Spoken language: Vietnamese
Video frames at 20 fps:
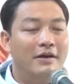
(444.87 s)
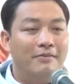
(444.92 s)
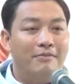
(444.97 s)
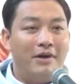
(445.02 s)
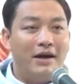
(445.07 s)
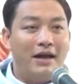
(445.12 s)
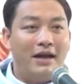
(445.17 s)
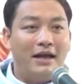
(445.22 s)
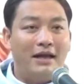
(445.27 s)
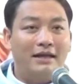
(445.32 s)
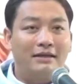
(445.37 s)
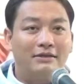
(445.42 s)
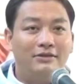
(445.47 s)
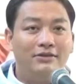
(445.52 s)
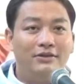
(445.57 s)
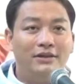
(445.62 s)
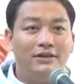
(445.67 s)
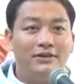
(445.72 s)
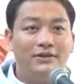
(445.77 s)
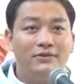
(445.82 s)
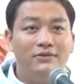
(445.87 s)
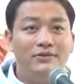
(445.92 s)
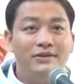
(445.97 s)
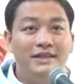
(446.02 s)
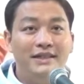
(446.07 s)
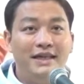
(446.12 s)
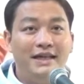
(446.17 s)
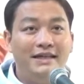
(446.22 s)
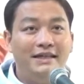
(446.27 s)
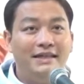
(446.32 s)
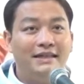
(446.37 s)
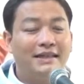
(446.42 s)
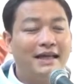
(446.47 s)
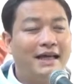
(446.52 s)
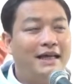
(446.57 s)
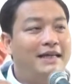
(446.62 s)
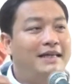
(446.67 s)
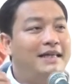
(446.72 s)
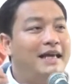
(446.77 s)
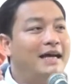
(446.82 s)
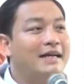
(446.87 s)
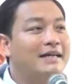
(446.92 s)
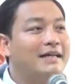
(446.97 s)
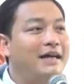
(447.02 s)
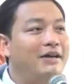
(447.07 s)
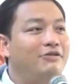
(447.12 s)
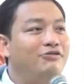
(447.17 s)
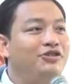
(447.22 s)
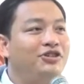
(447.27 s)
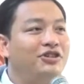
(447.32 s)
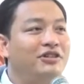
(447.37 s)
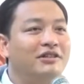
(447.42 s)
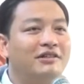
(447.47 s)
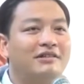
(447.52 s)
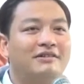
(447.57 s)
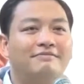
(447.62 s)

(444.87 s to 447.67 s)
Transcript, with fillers: mà là Chúa Giêsu nhìn thấy Gia Kêu trước